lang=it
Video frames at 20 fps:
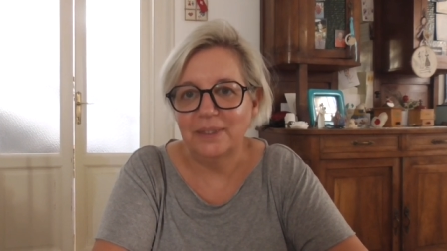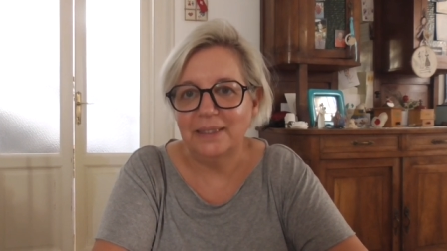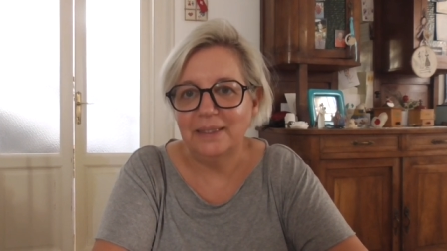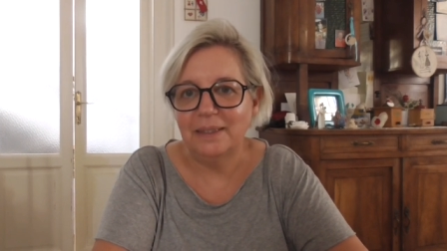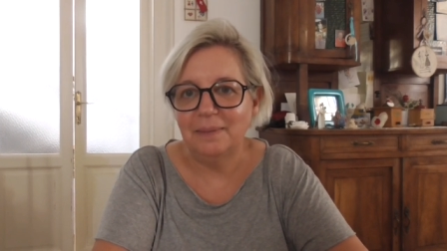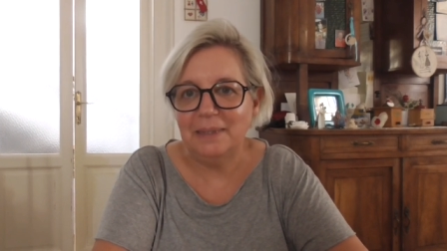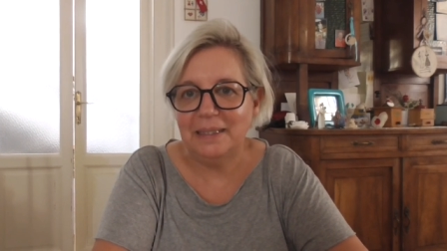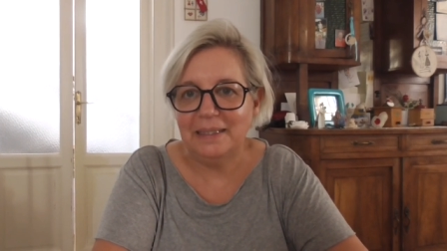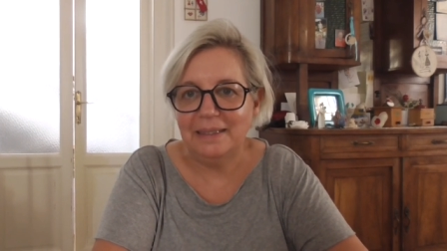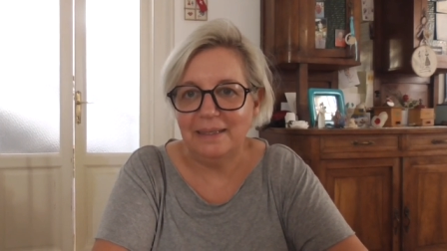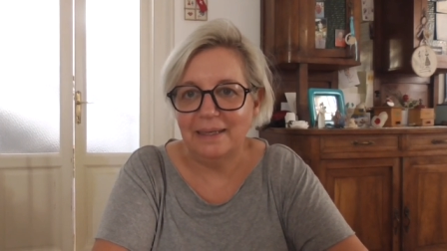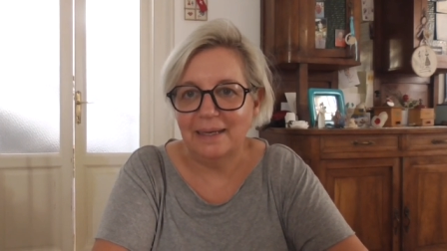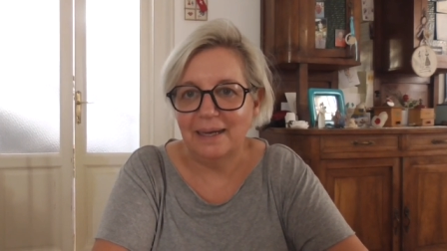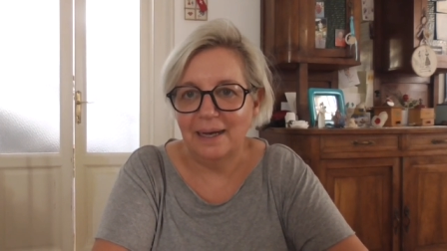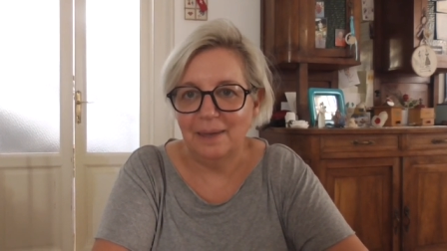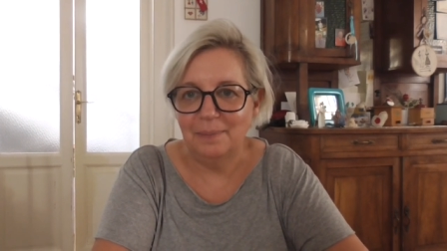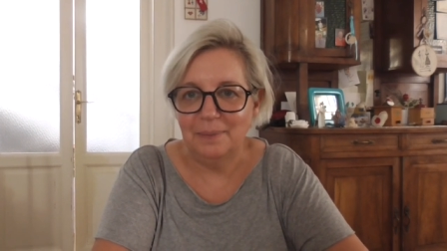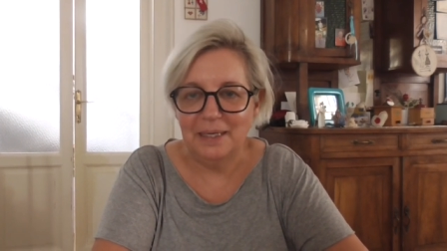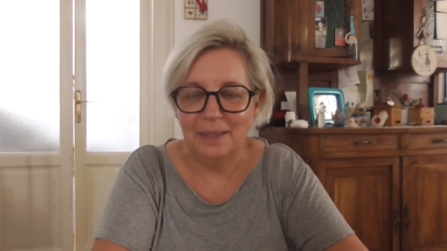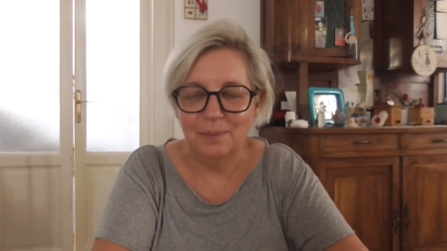
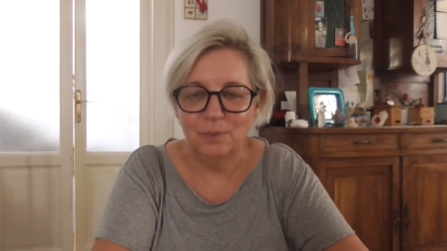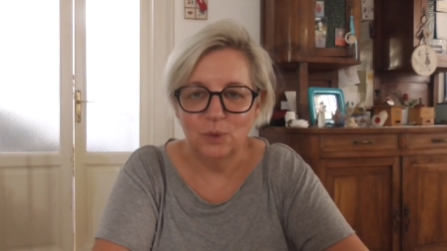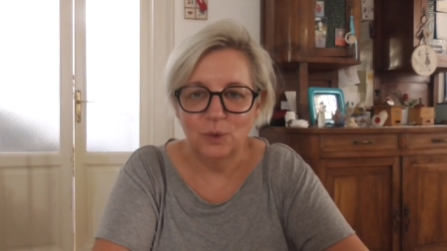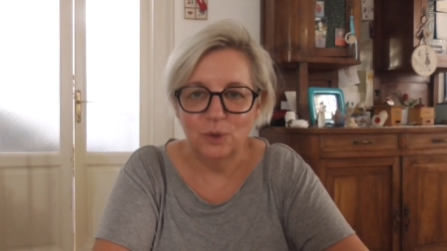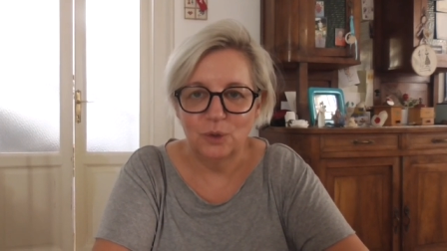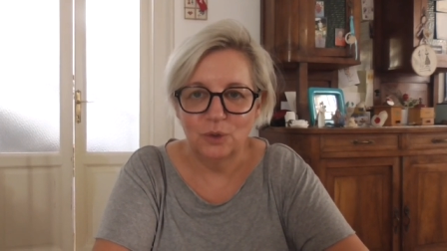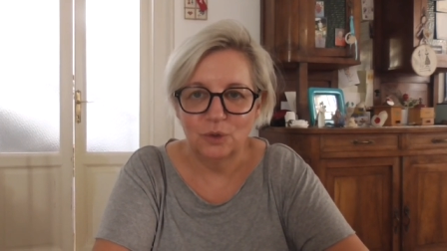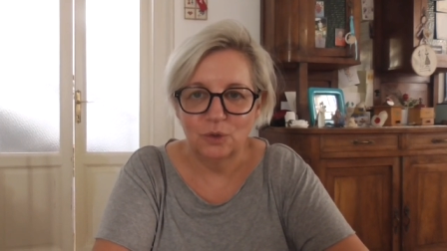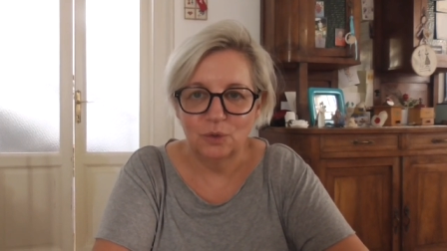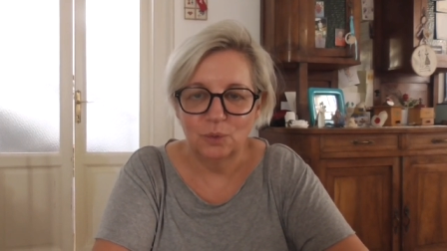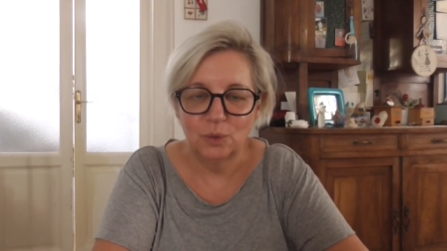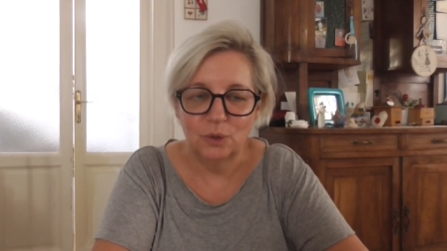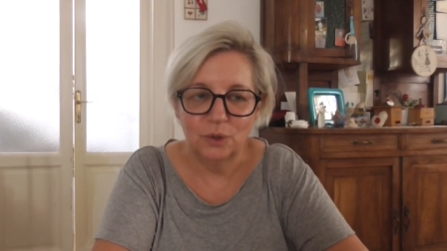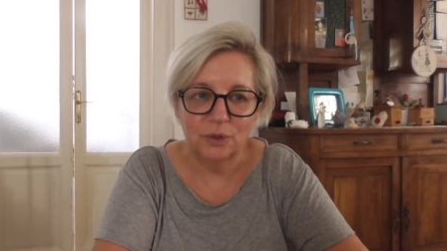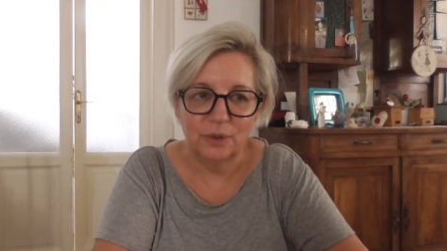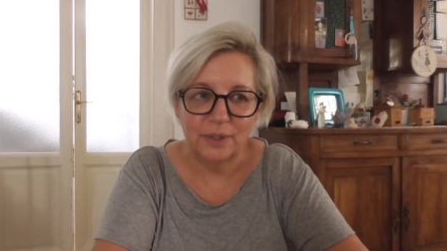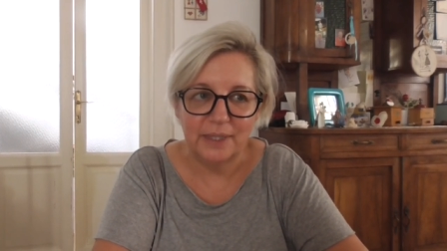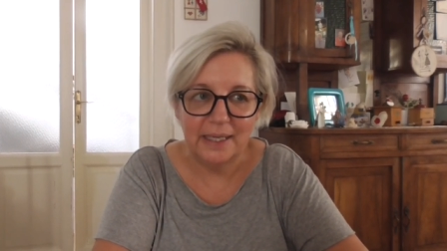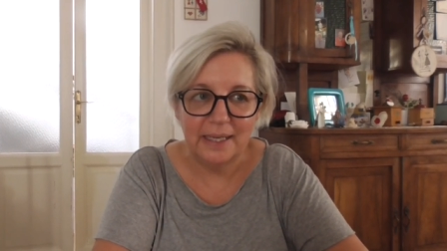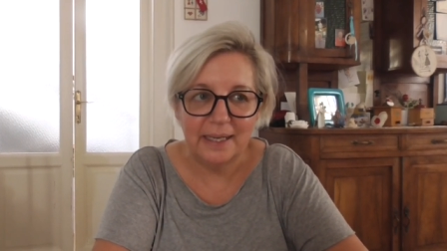indimenticabile molto
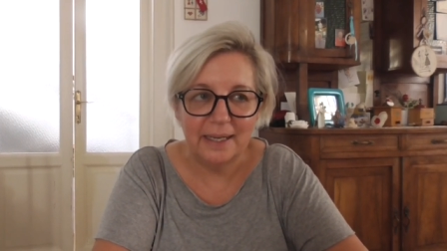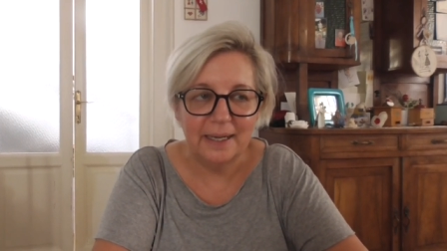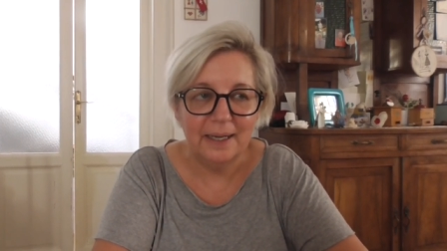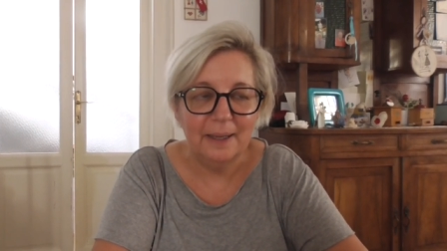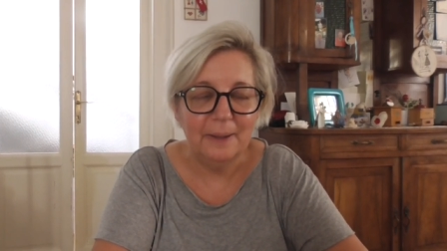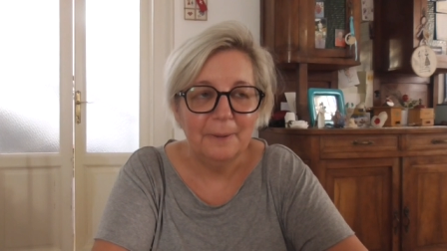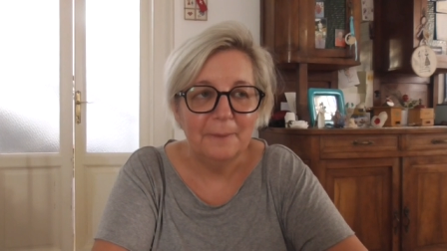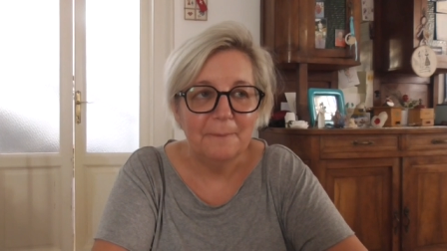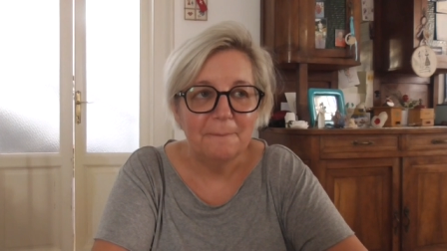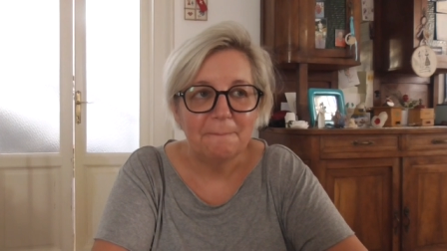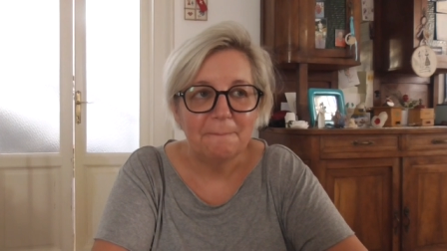molto ricca